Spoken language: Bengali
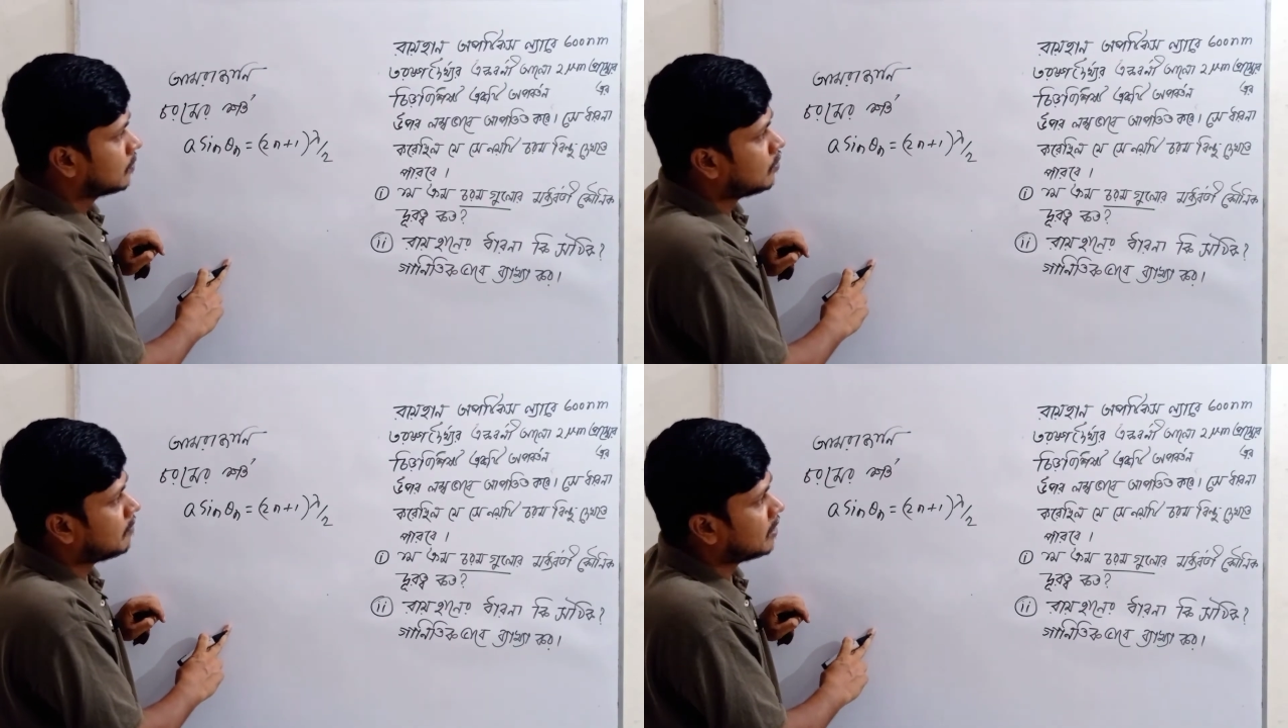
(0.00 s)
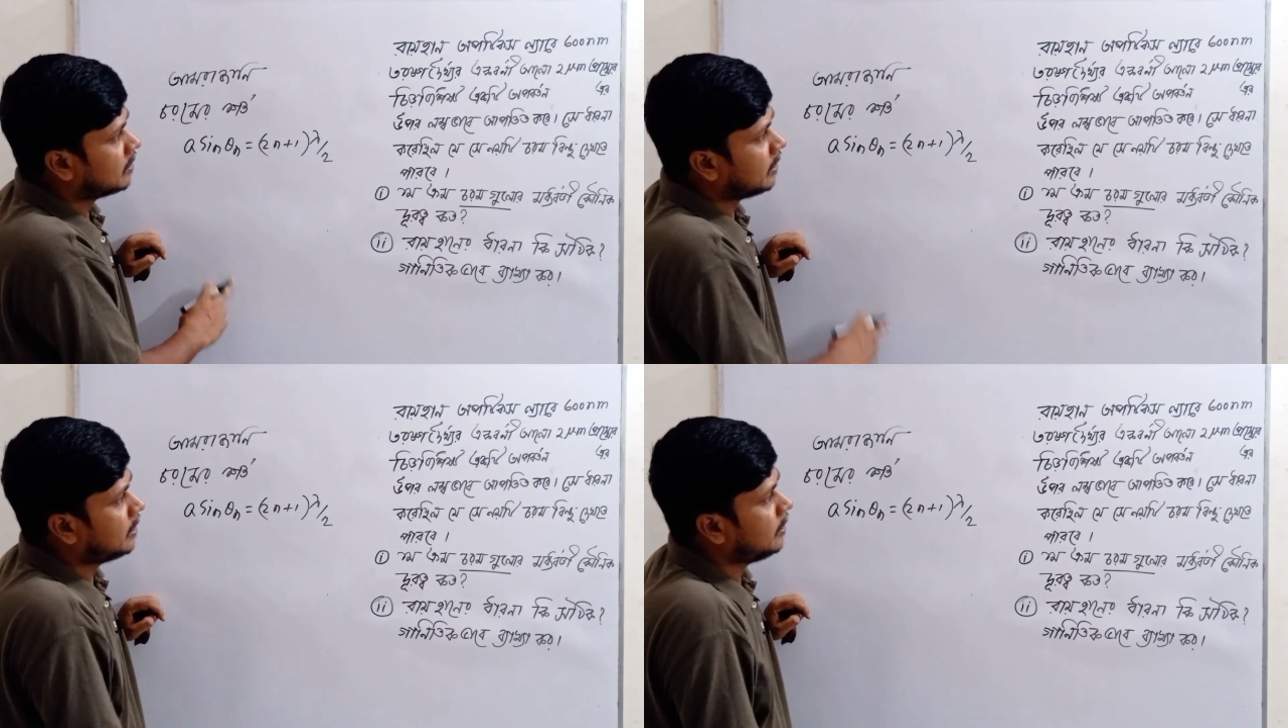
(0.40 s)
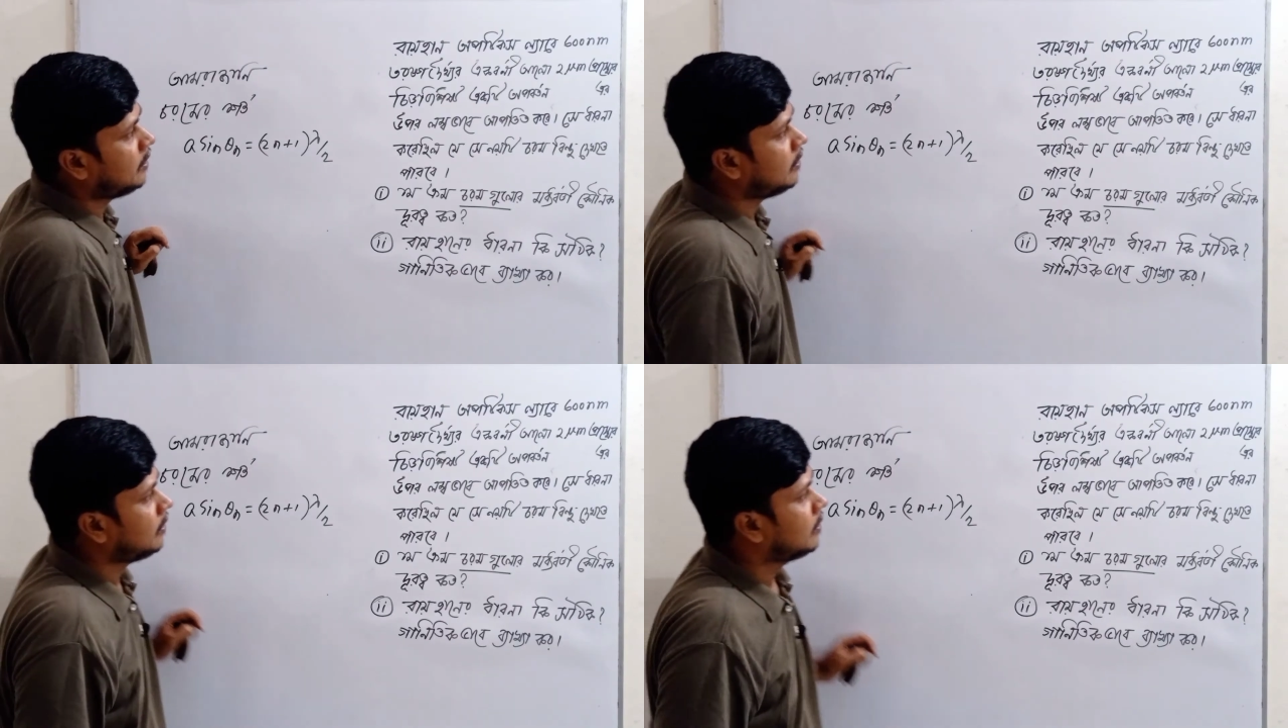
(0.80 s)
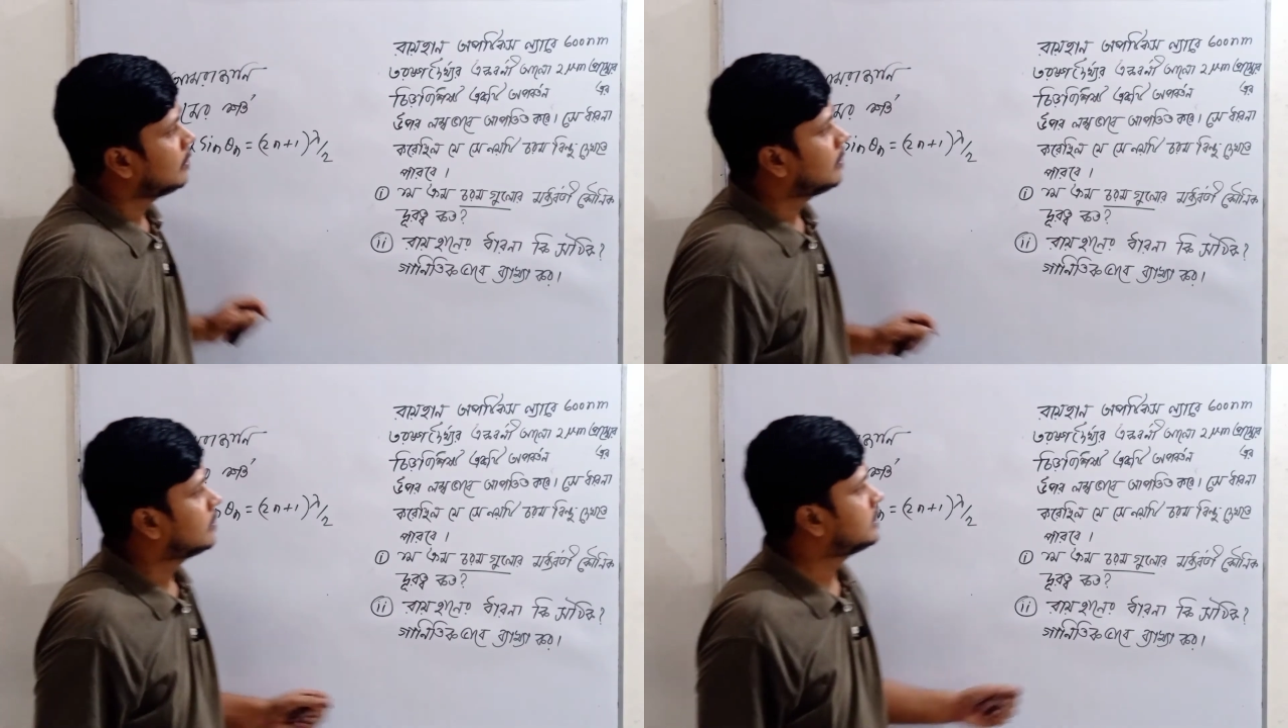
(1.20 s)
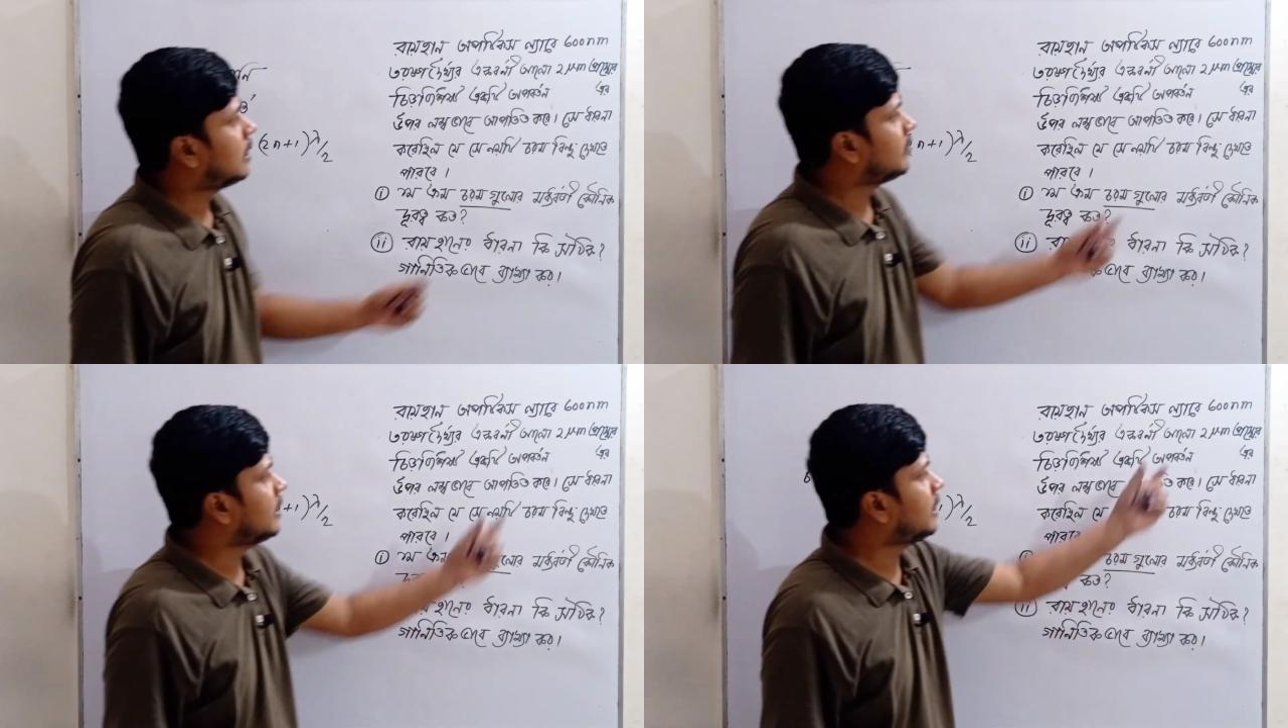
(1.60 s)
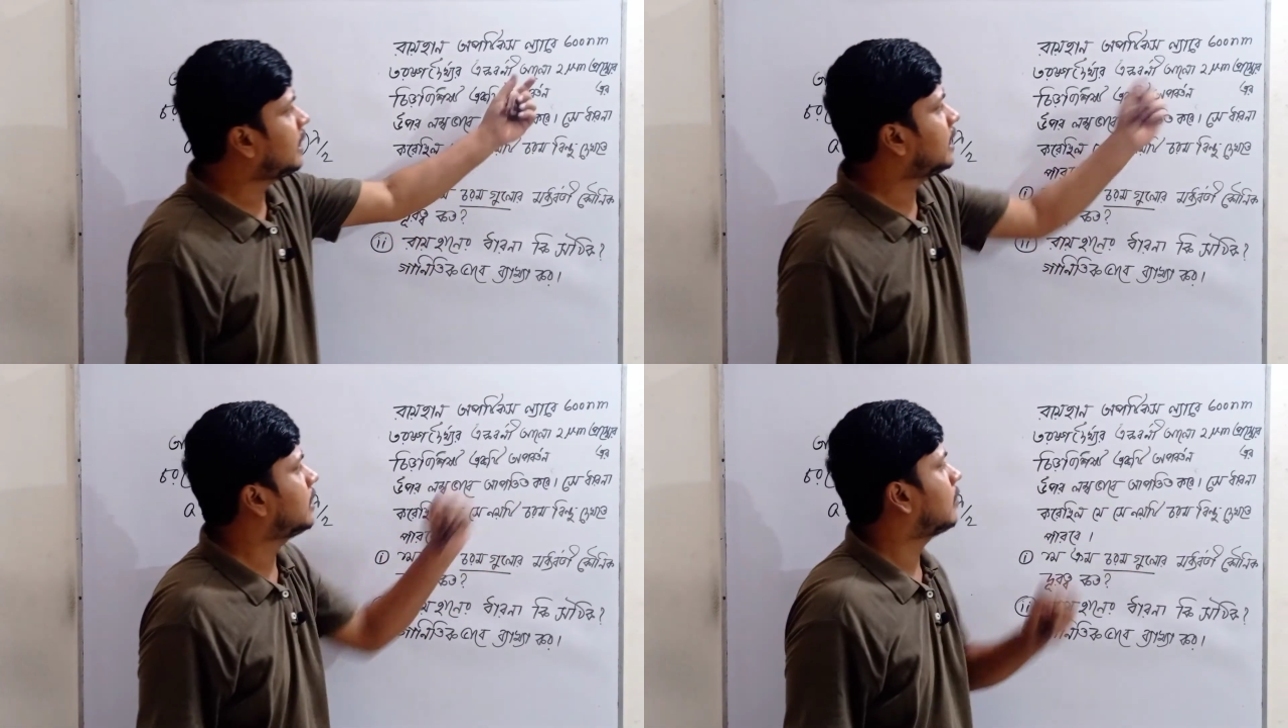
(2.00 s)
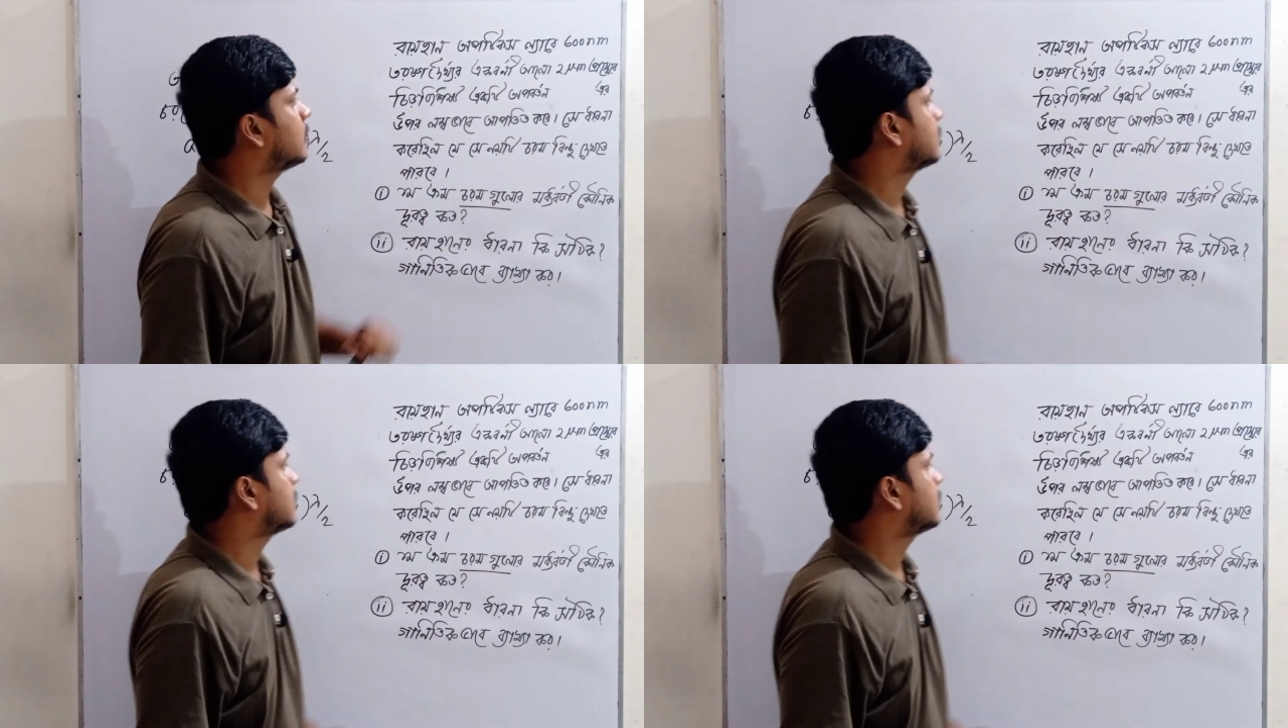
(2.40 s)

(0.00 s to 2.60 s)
তো আমরা দেখি যে আমাদের কি কি দেওয়া